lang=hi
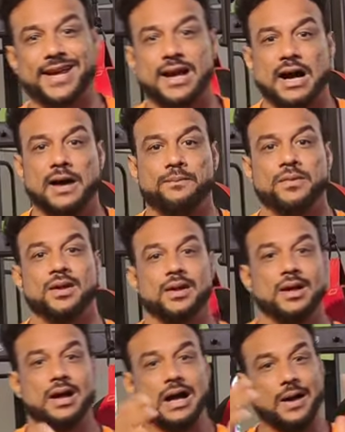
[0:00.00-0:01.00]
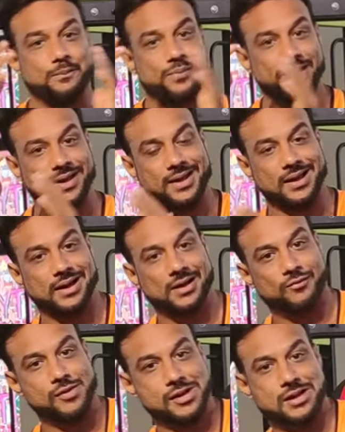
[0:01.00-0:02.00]
ही आप अपनी
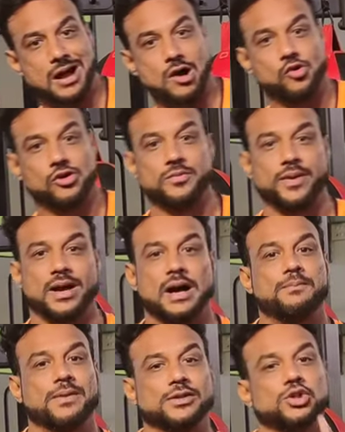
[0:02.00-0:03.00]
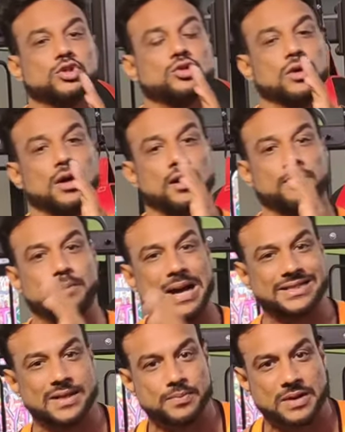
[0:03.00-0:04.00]
वर्कआउट में आपका जो
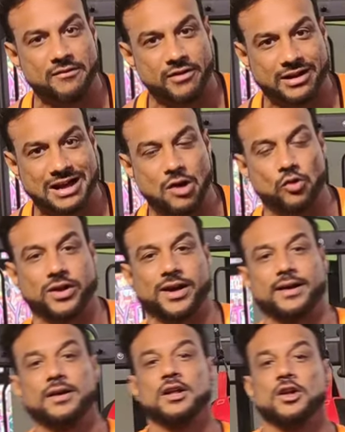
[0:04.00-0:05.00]
बाइसेप का वर्कआउट है